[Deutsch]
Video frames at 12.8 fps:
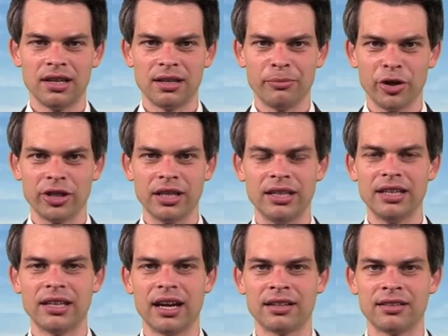Ich möchte
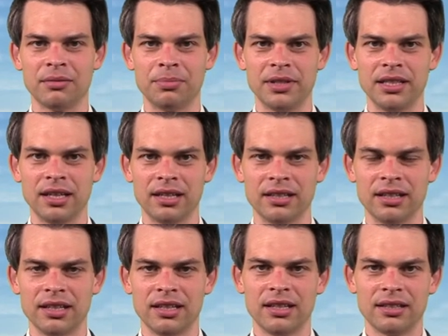nicht akzeptieren,
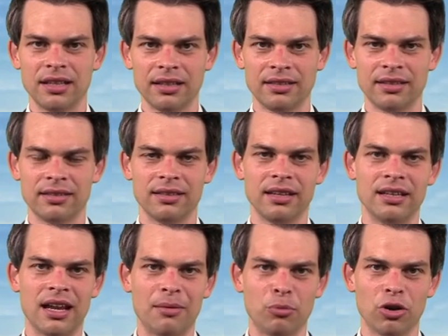dass es
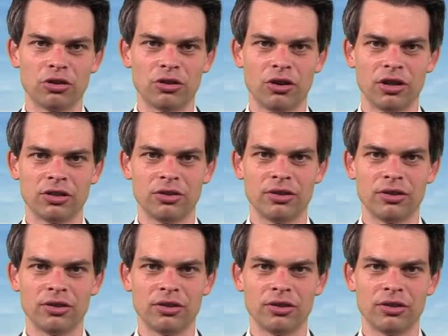in Hamburg-Nord